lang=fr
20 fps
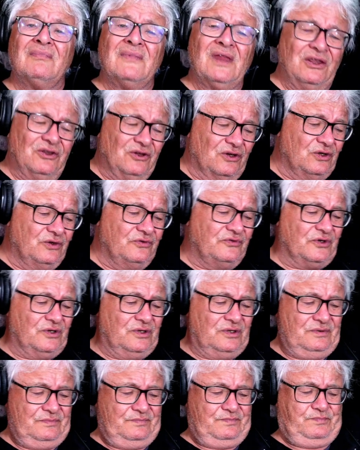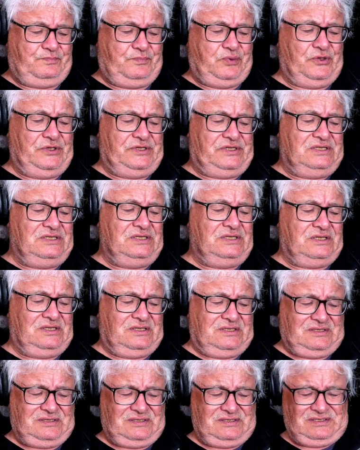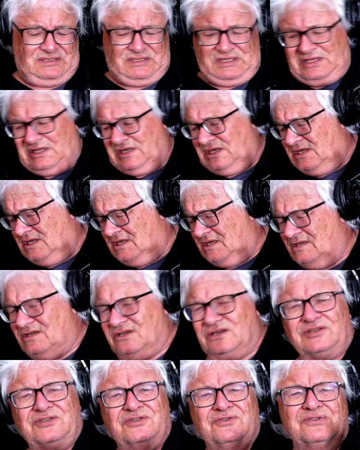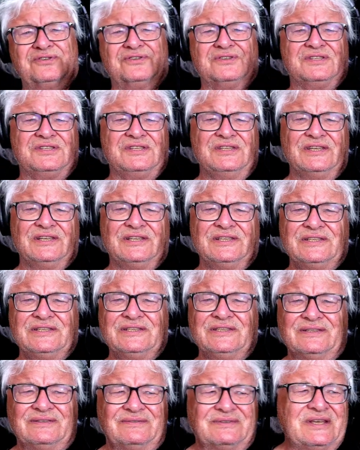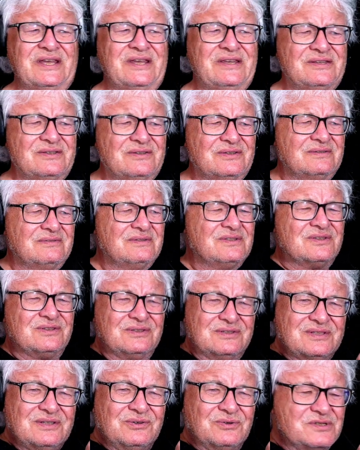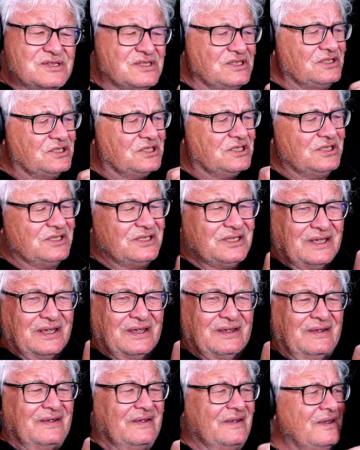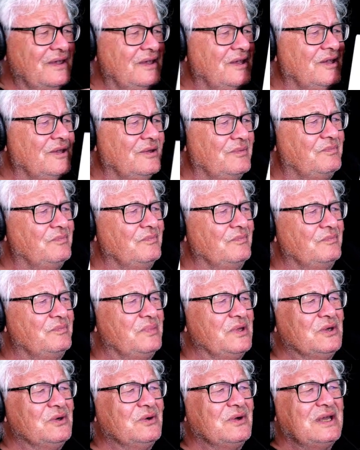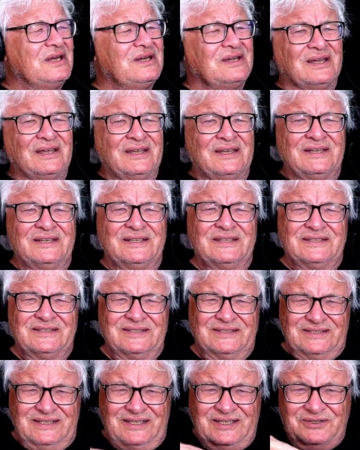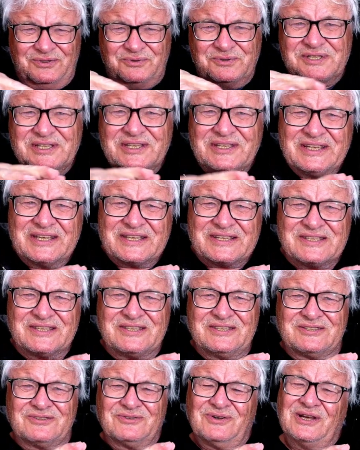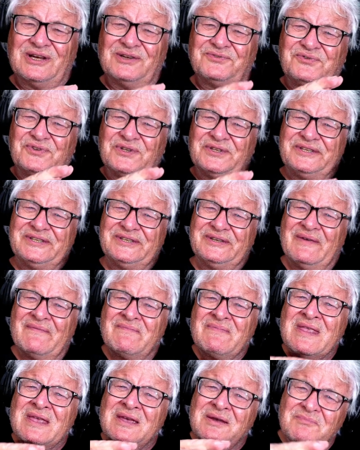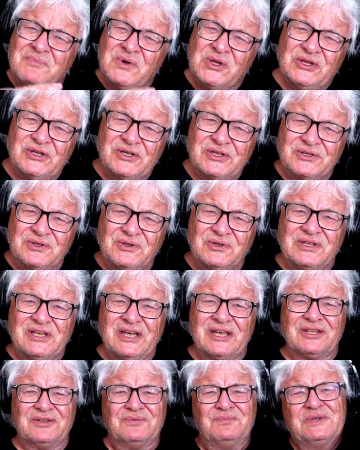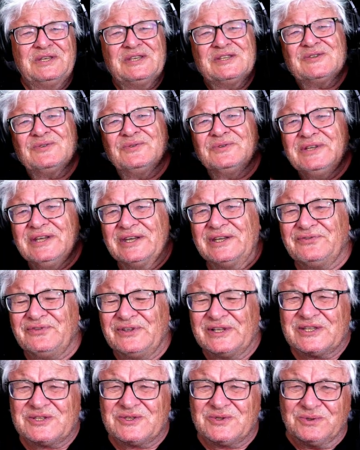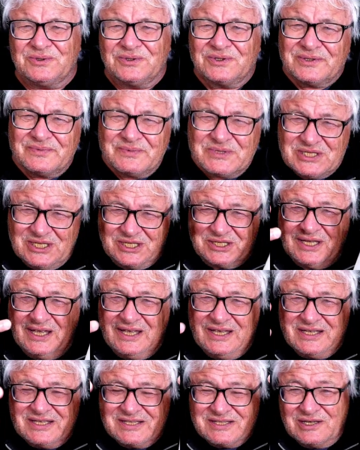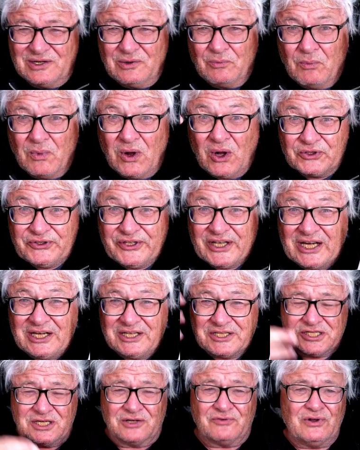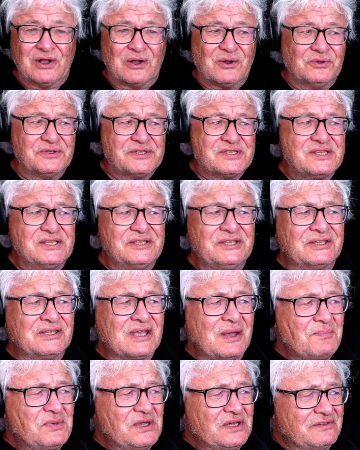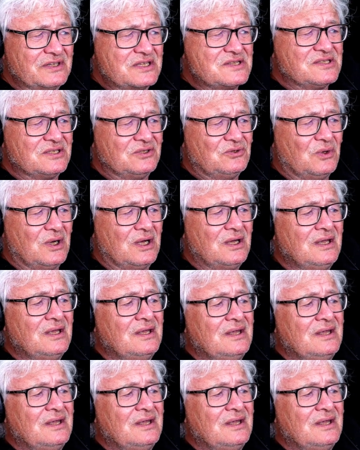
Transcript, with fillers: Et dans l'œuvre poétique, juste signaler euh, aussi chez POL euh, tous ces textes qui sont à la fois des monologues de théâtre, mais qui sont des réflexions, comme si c'est le mental à chaque fois qu'on essayait d'attraper avec ses doigts